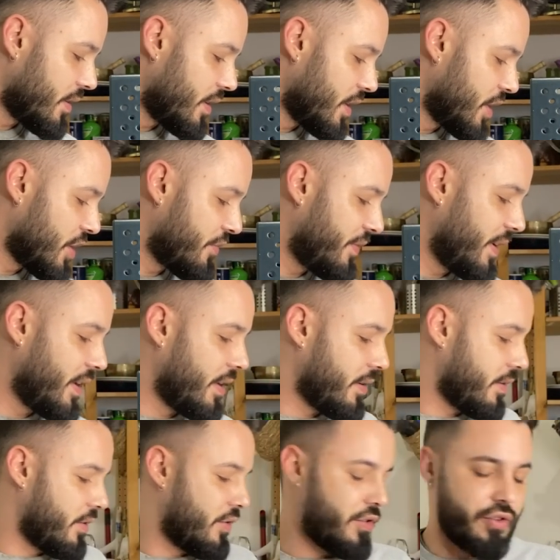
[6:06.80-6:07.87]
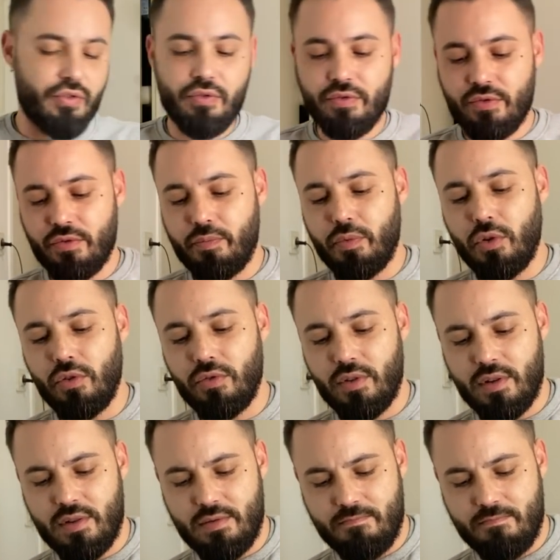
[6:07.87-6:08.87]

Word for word: Je vais juste prendre...